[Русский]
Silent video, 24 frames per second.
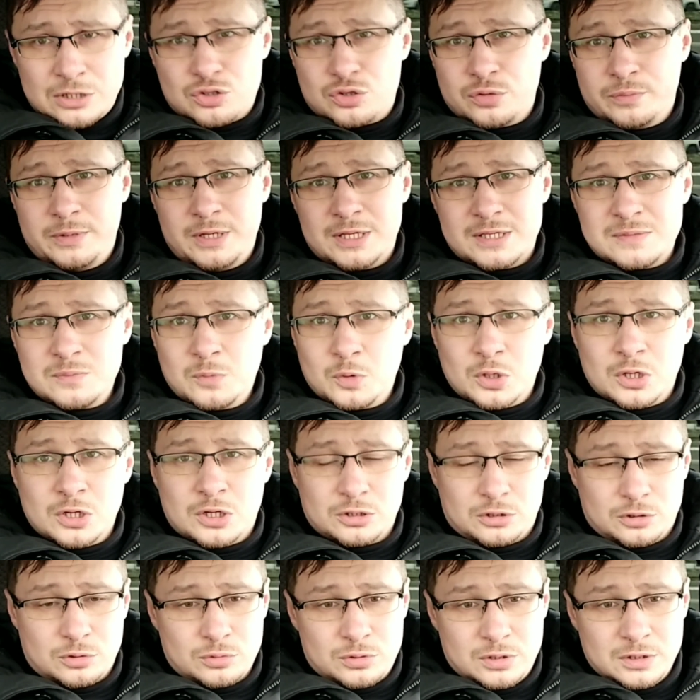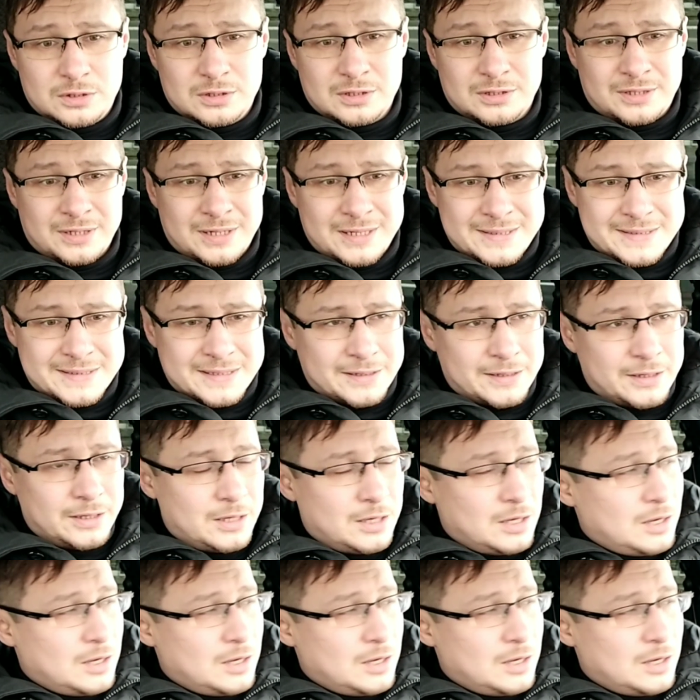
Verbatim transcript: чтобы я смог их открутить на трассе